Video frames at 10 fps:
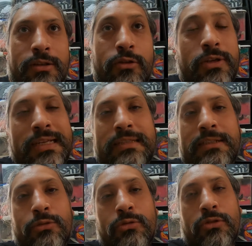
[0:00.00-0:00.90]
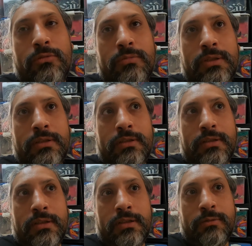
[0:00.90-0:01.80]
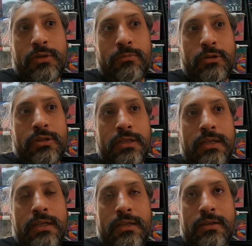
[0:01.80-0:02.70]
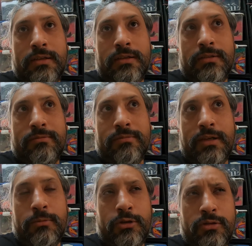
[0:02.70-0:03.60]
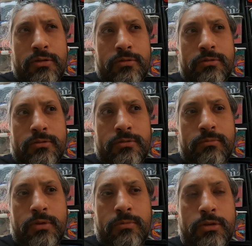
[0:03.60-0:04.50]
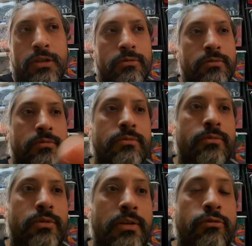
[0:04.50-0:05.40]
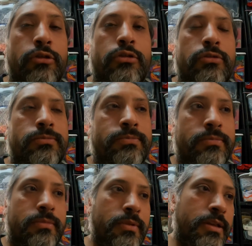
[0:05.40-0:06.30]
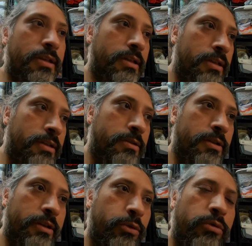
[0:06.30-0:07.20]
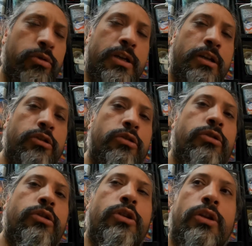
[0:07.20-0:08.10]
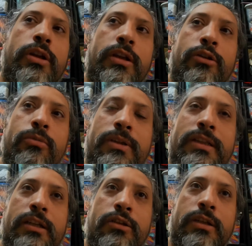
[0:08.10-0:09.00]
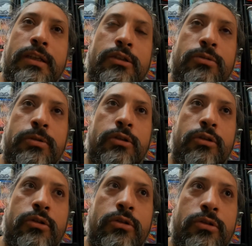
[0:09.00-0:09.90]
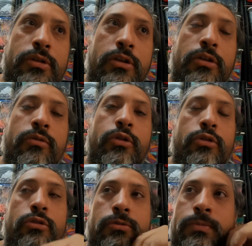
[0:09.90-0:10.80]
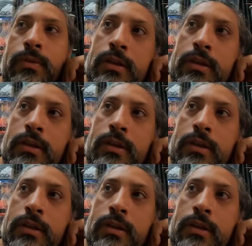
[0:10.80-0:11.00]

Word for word: No voy a decir su nombre, eh, voy a mostrar, a lo mejor voy a mostrar una foto. Eh, estuve buscando el comentario que hizo, pero no lo creo que lo borró.